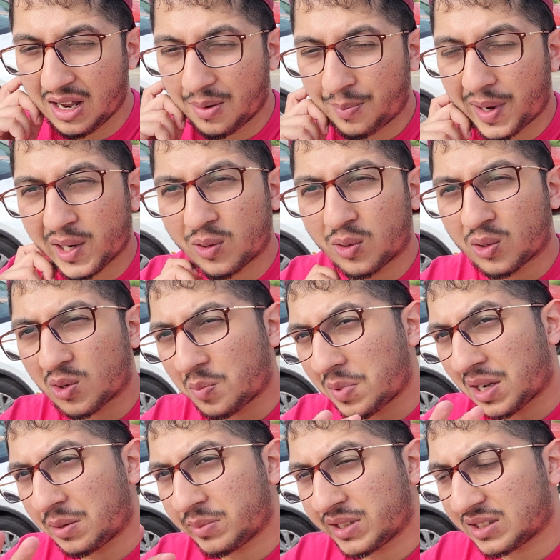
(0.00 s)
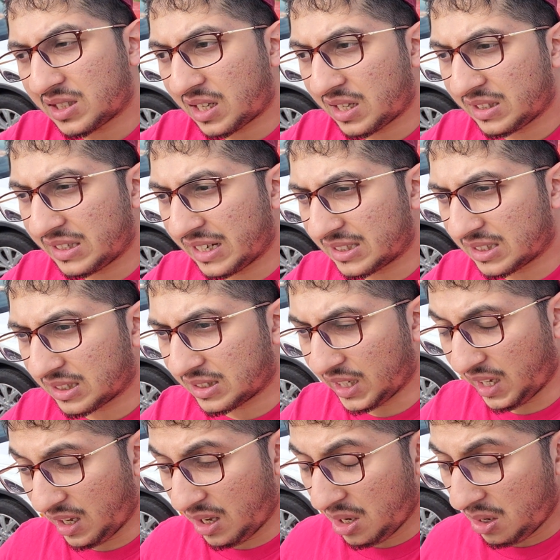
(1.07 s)
माई ऑटो पे आप ये सारे देख सकते
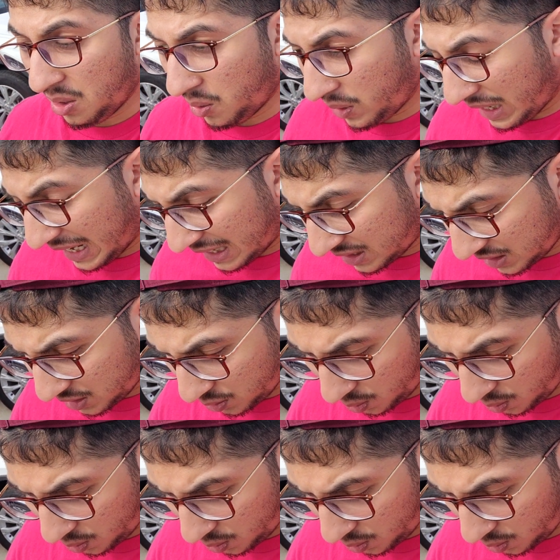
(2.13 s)
हैं एक चीज़